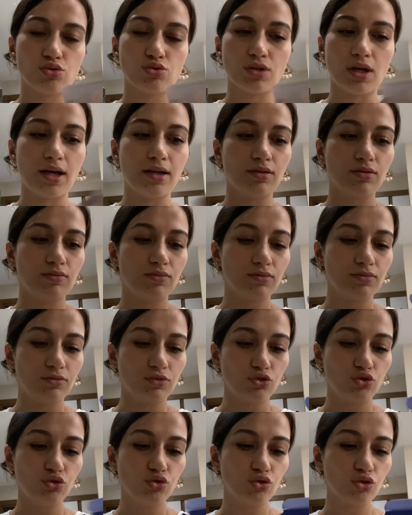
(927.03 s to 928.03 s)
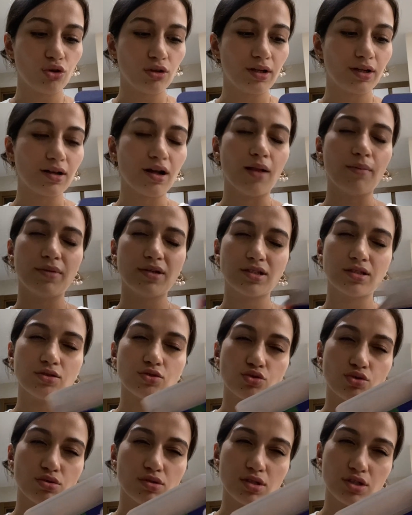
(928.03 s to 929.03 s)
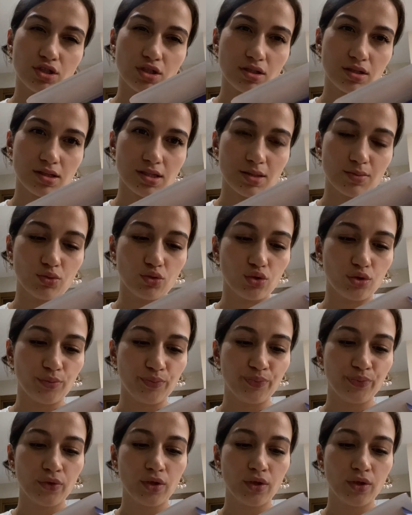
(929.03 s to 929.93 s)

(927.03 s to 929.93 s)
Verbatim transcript: Yani günlük olarak almaya çalışıyoruz açıkçası bunu.